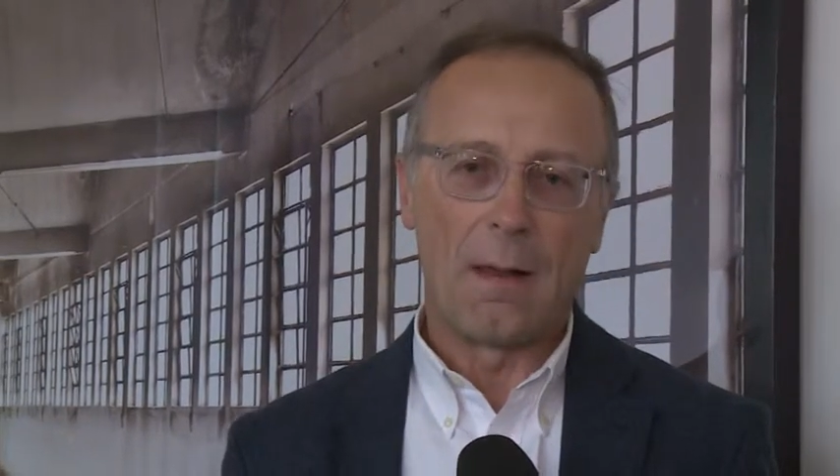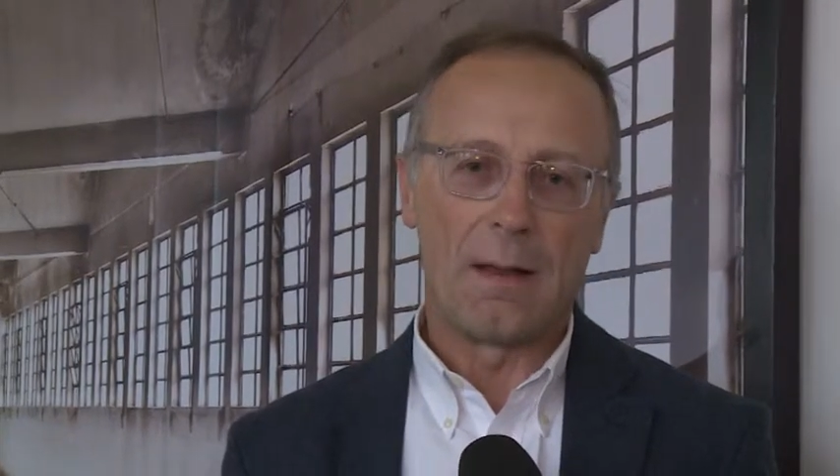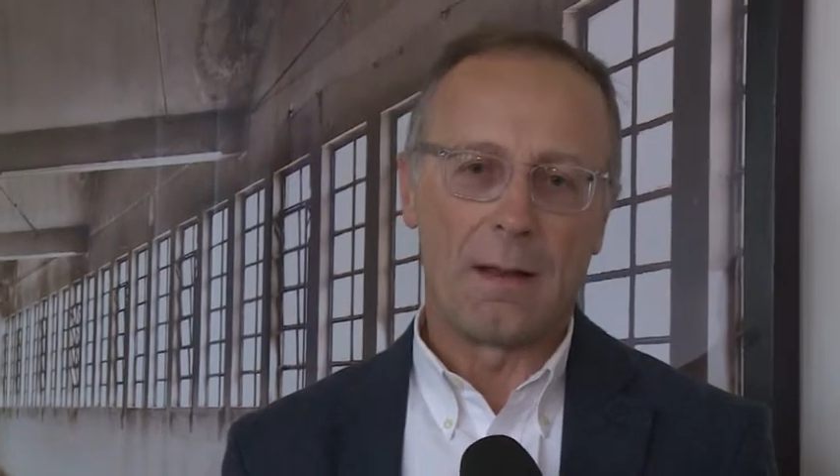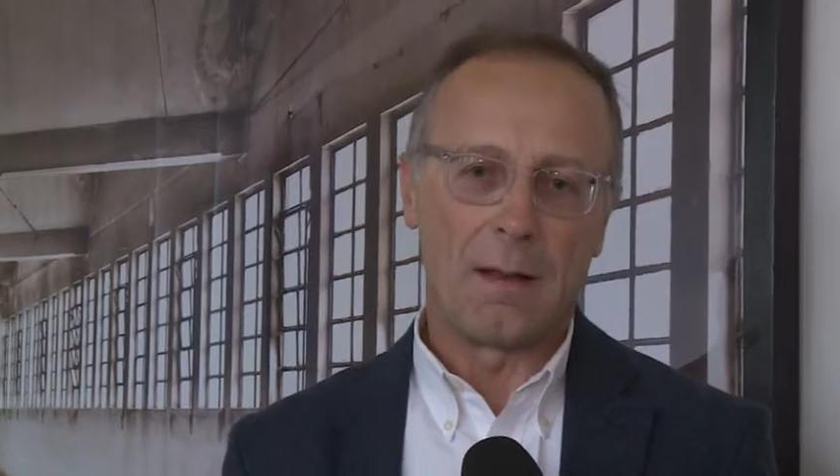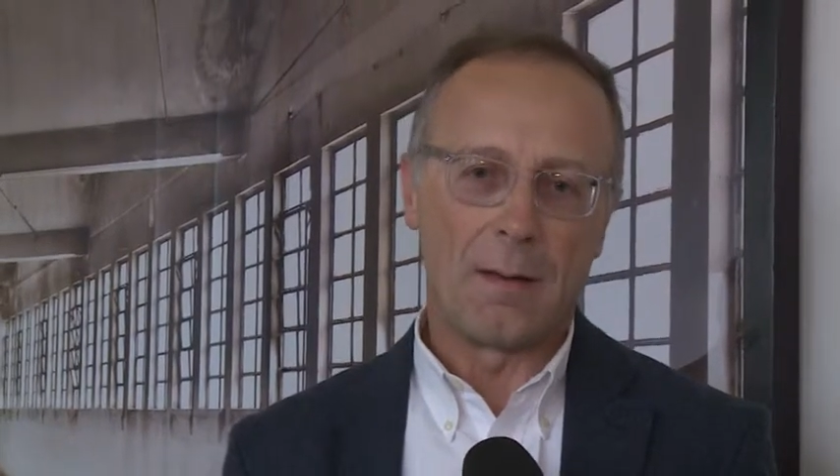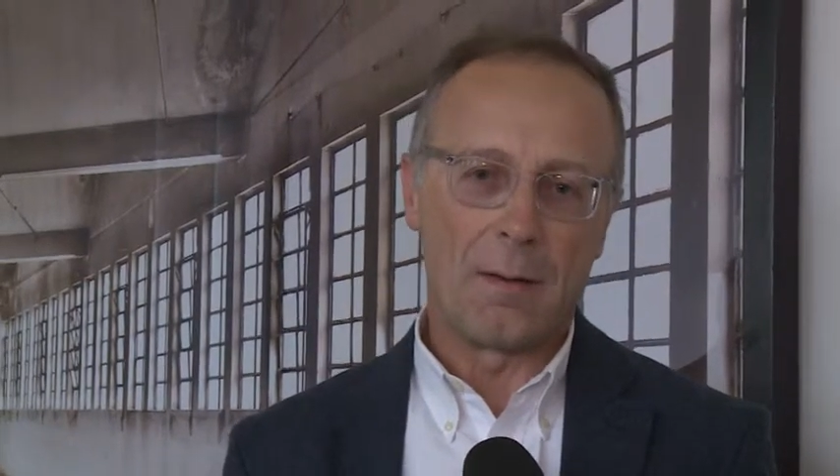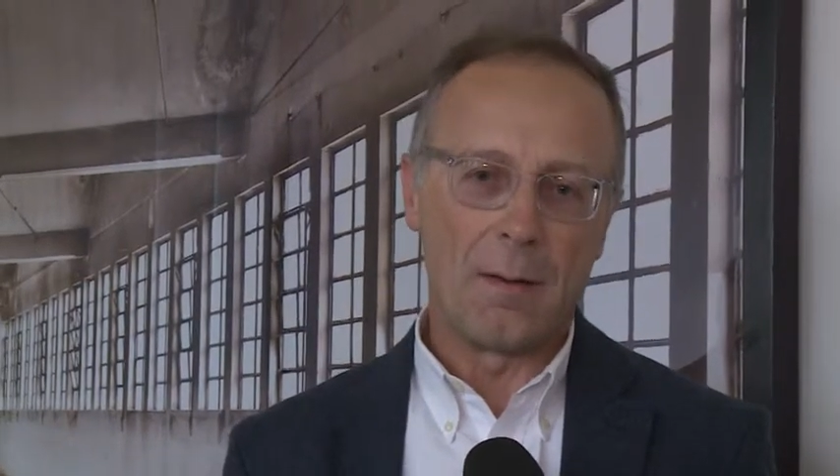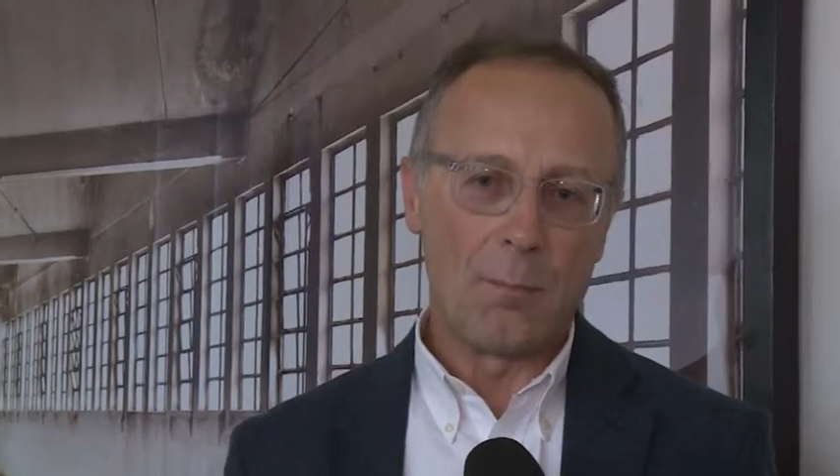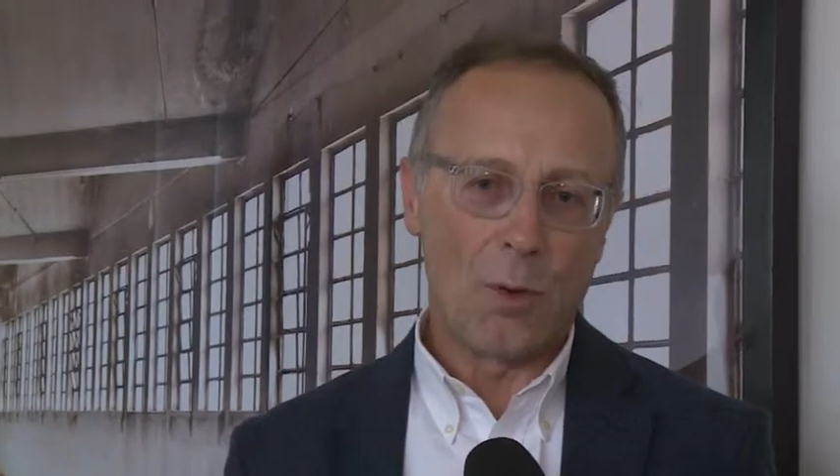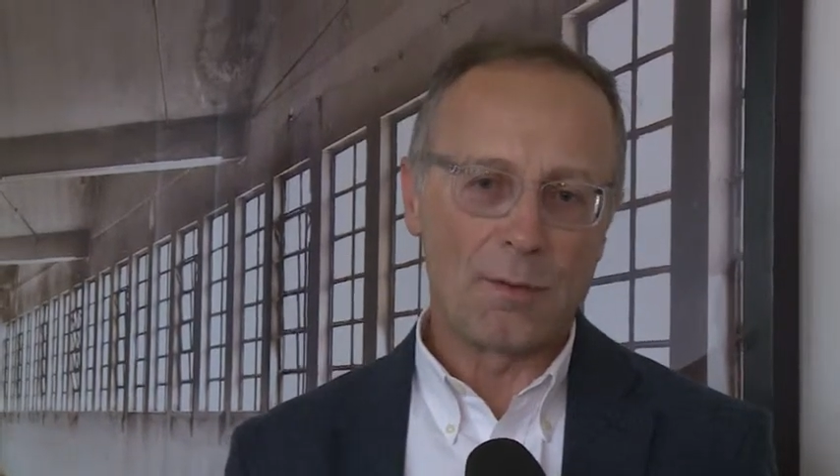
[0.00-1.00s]
eh,
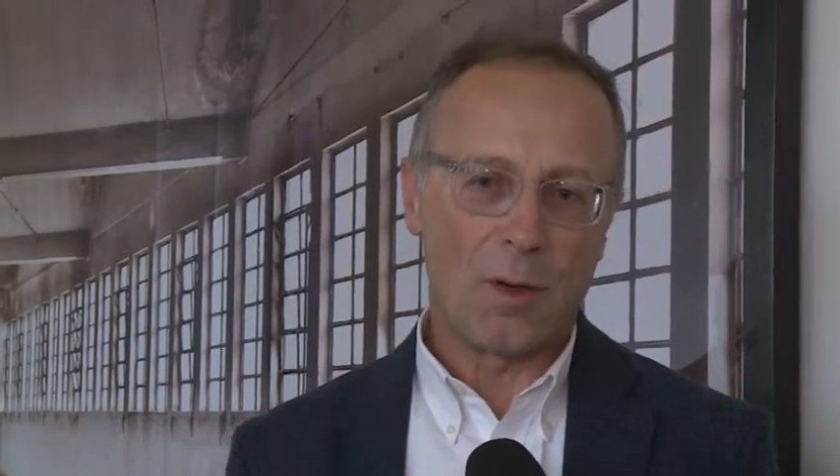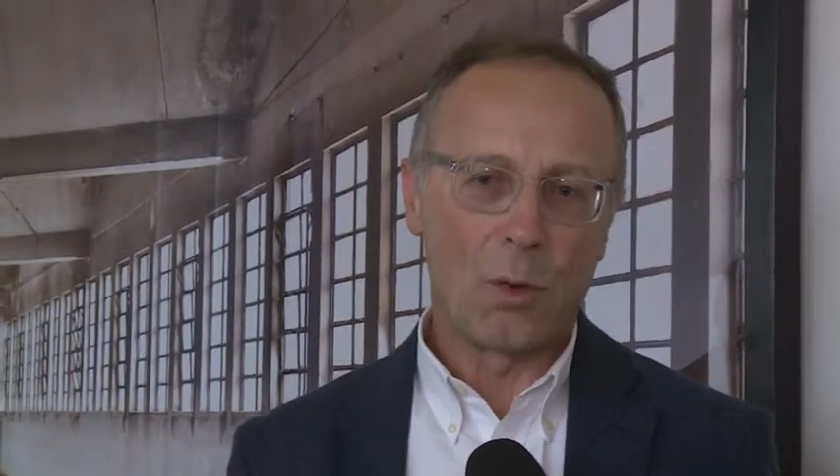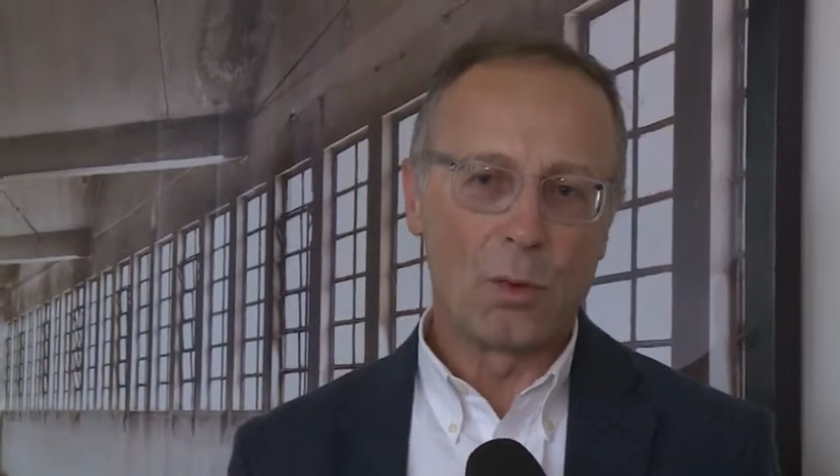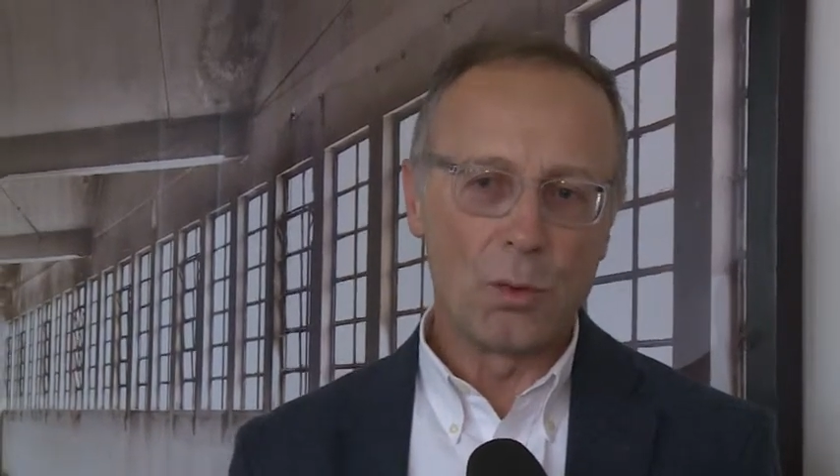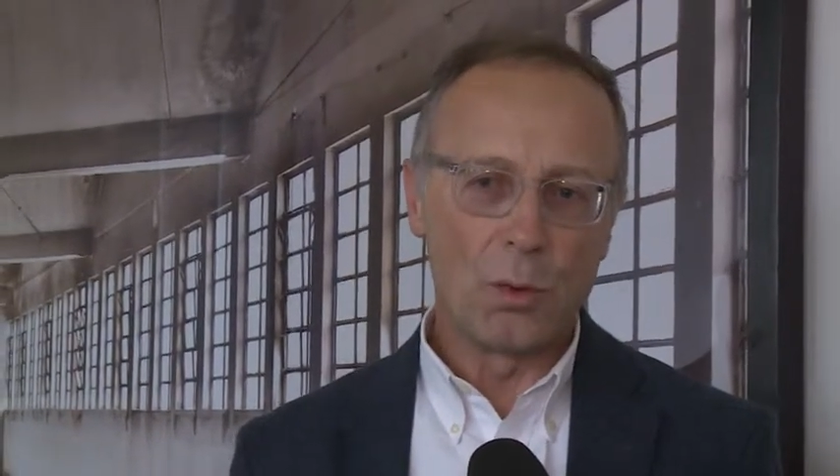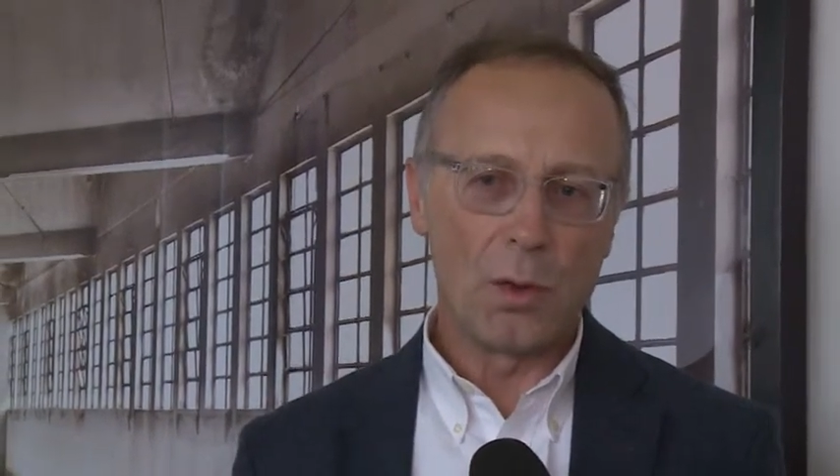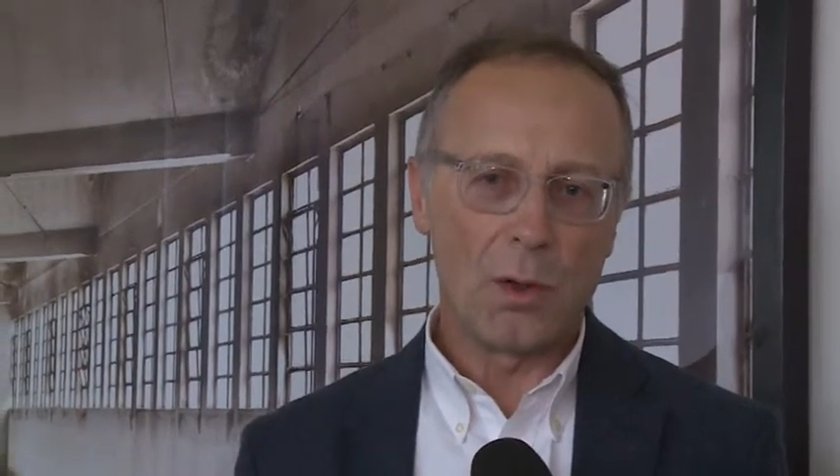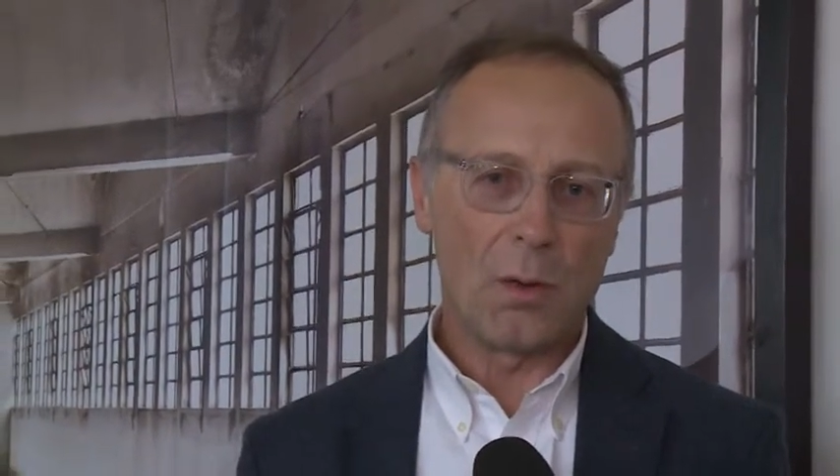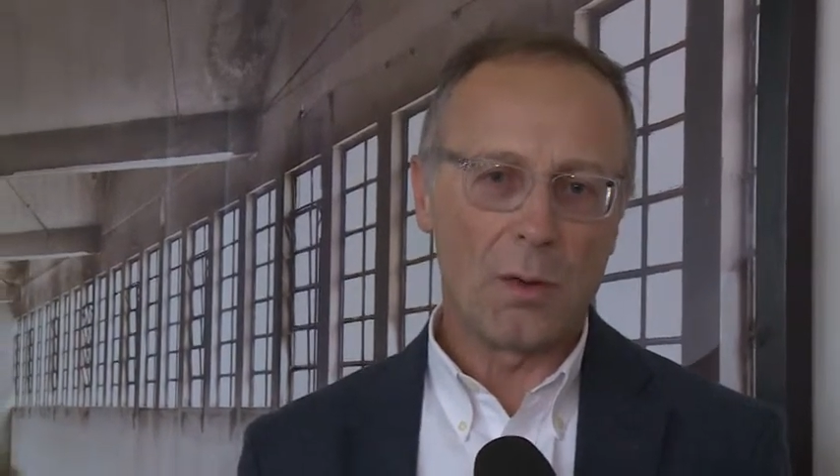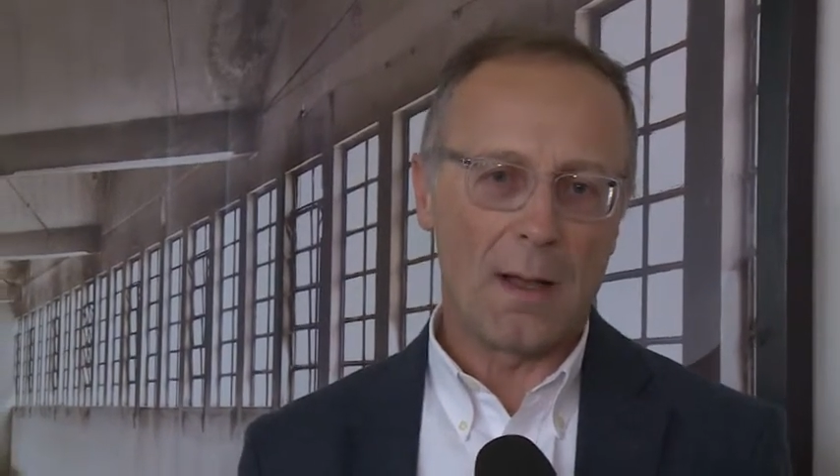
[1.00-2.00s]
in modo da
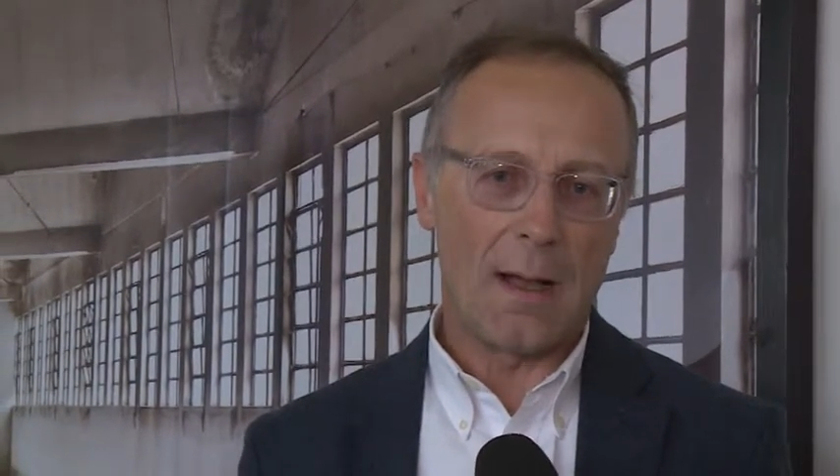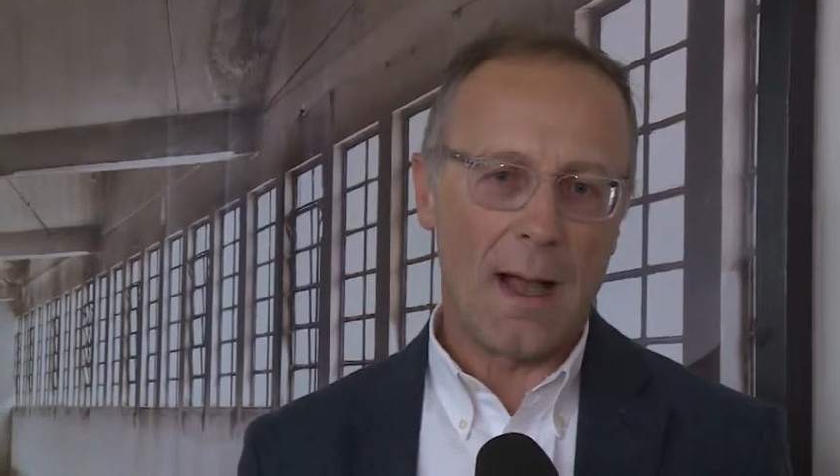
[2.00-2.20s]
condurlo